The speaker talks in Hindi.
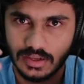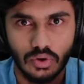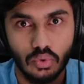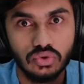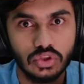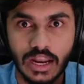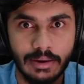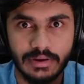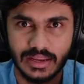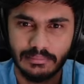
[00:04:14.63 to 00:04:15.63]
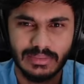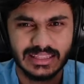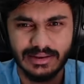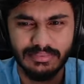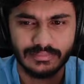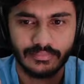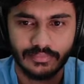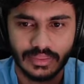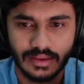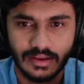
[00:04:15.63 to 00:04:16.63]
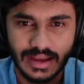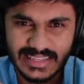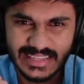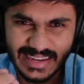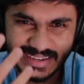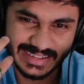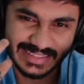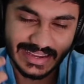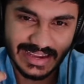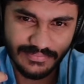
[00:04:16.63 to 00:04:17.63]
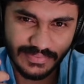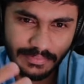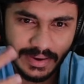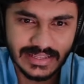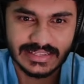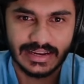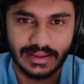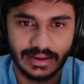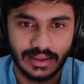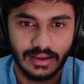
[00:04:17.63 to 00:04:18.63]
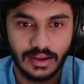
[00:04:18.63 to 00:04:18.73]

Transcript: उतना भी नहीं मतलब ऐसे लग रहा था कि यार फ्री फायर जैसा लग रहा है